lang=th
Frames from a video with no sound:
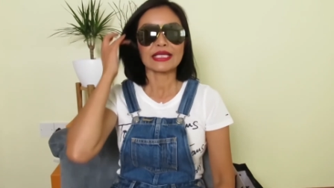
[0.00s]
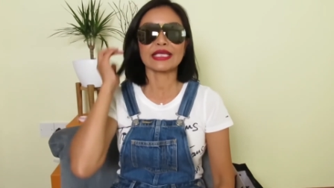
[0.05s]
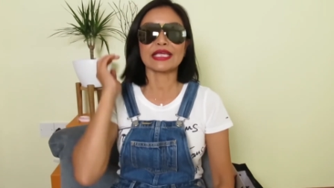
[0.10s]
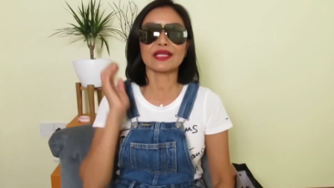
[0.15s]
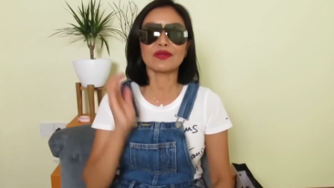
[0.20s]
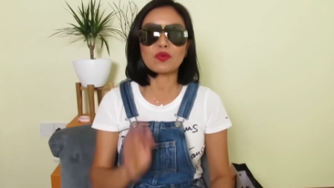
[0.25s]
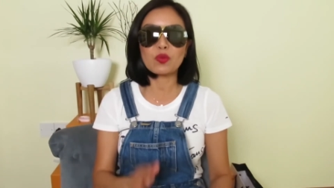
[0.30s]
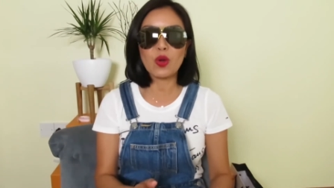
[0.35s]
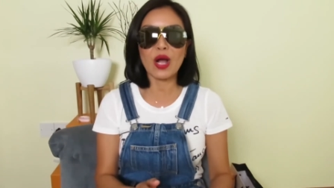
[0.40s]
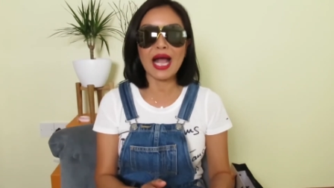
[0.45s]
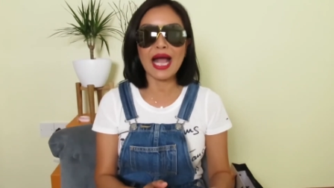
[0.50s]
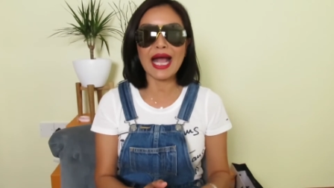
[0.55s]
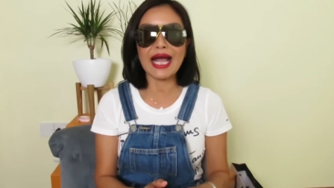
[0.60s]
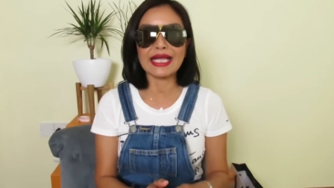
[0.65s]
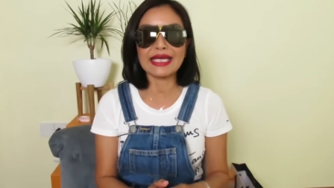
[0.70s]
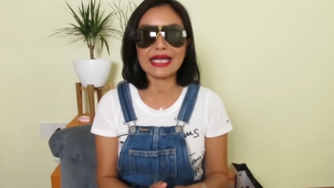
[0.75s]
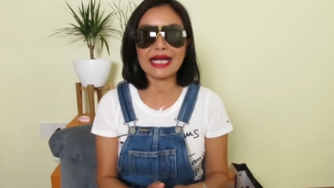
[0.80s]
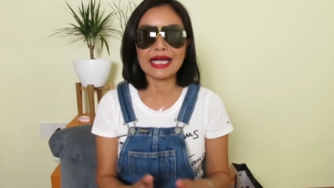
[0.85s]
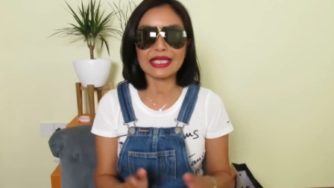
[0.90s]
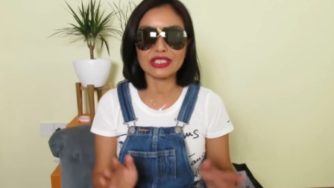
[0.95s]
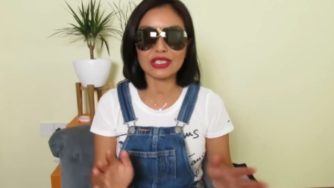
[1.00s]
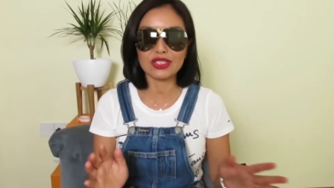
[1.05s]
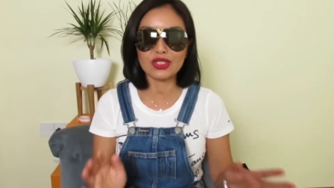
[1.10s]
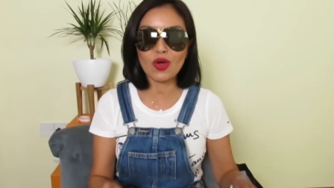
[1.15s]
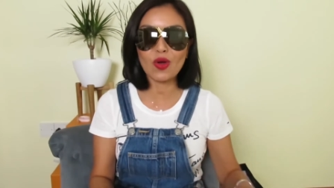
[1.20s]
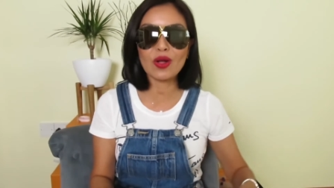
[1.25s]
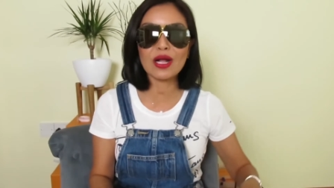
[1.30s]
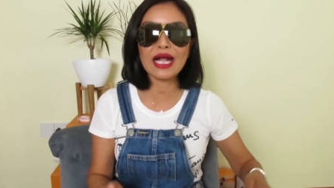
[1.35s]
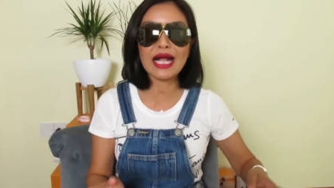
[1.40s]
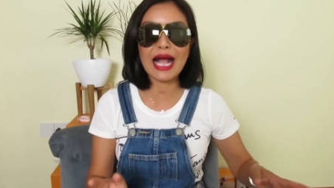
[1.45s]
คิดว่านะคะจะ
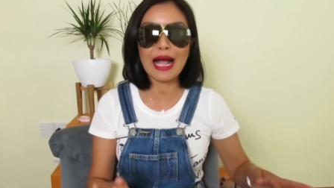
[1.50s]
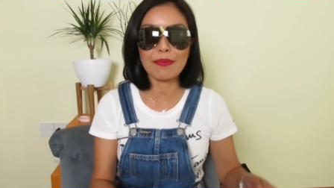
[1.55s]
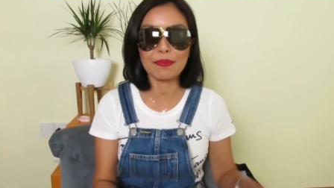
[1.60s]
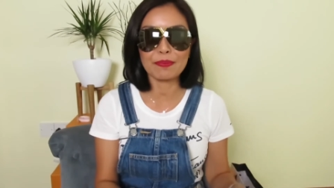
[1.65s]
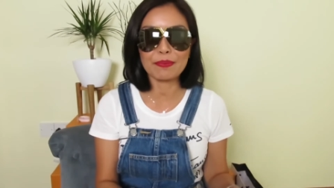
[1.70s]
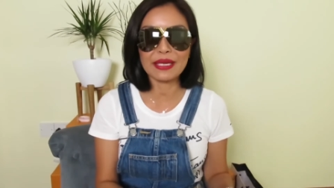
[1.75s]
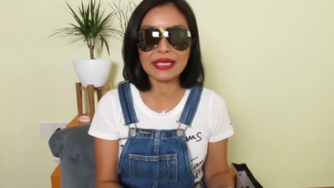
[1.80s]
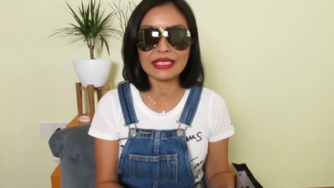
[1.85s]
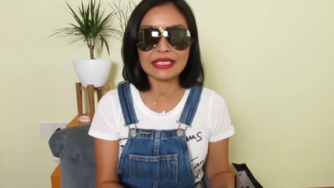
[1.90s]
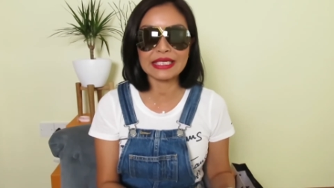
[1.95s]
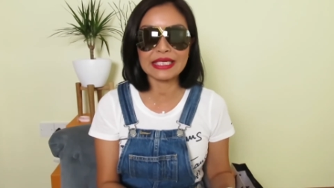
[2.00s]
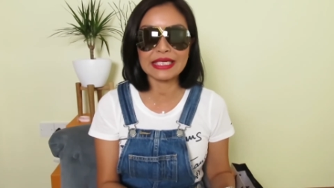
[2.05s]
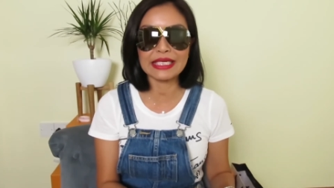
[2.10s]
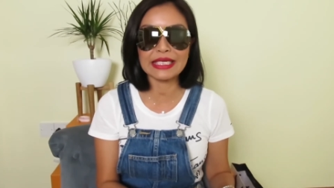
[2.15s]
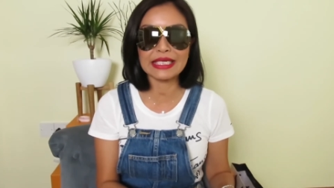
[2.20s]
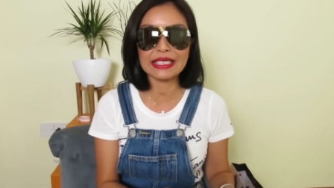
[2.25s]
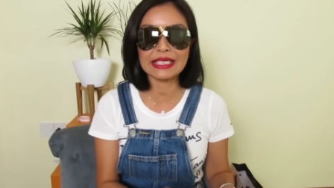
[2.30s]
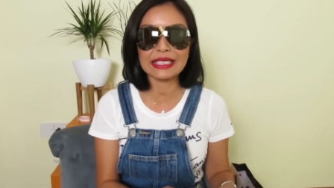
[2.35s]
ต้องกลับไปที่